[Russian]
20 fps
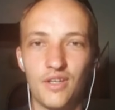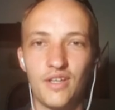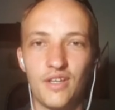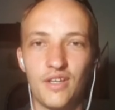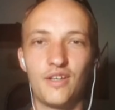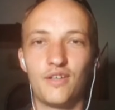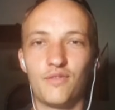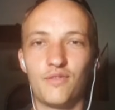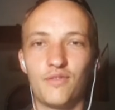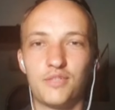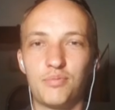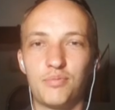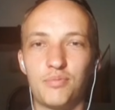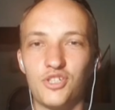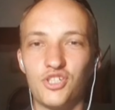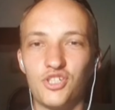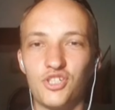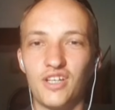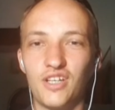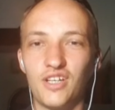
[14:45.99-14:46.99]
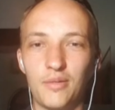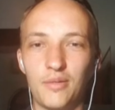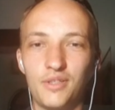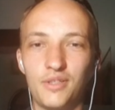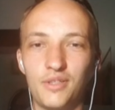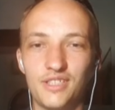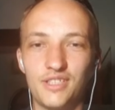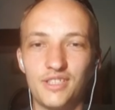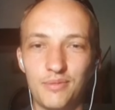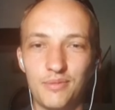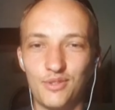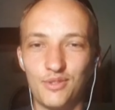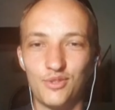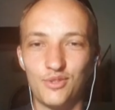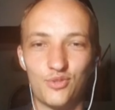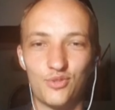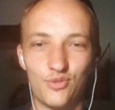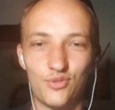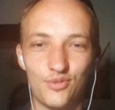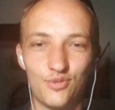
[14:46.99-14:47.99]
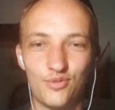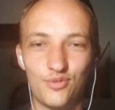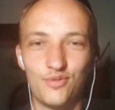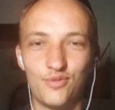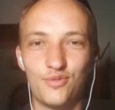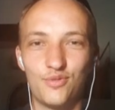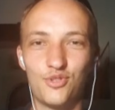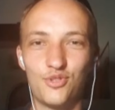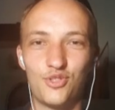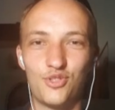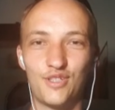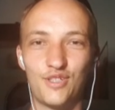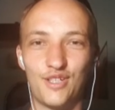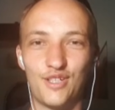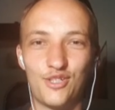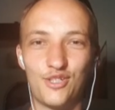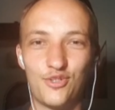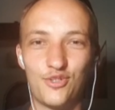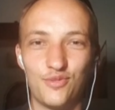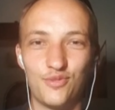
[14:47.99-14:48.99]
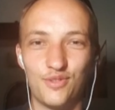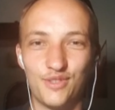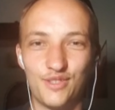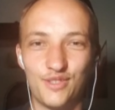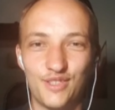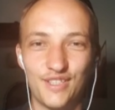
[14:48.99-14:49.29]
расположение команды, заметил, что очень хорошо у вас.